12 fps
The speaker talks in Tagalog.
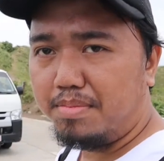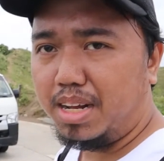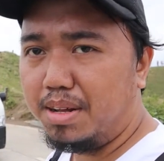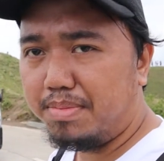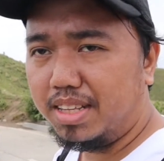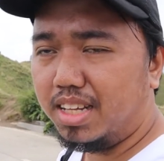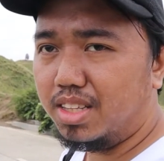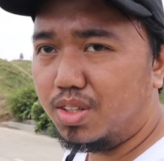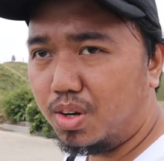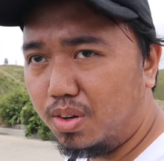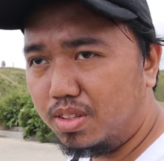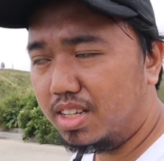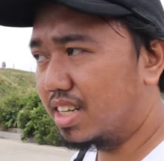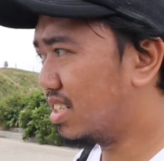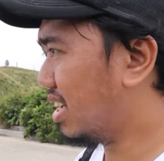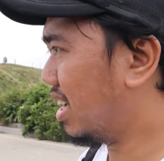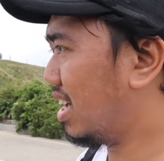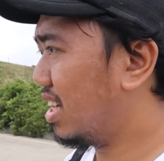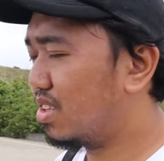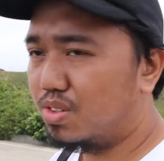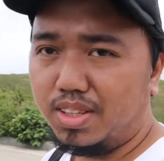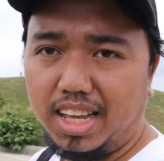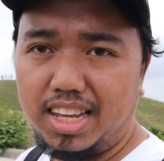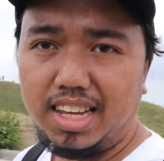malipad ng drone kasi
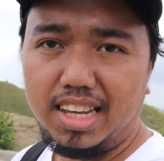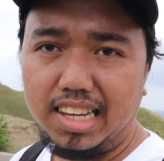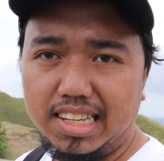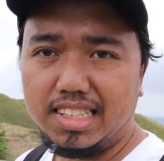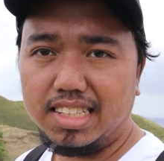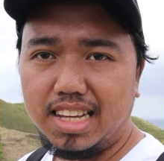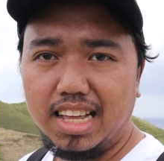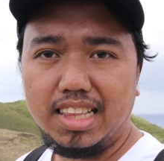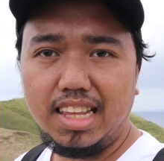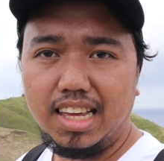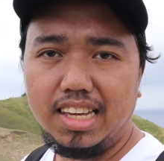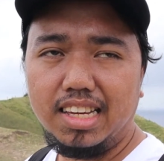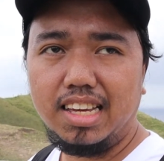today is a Sunday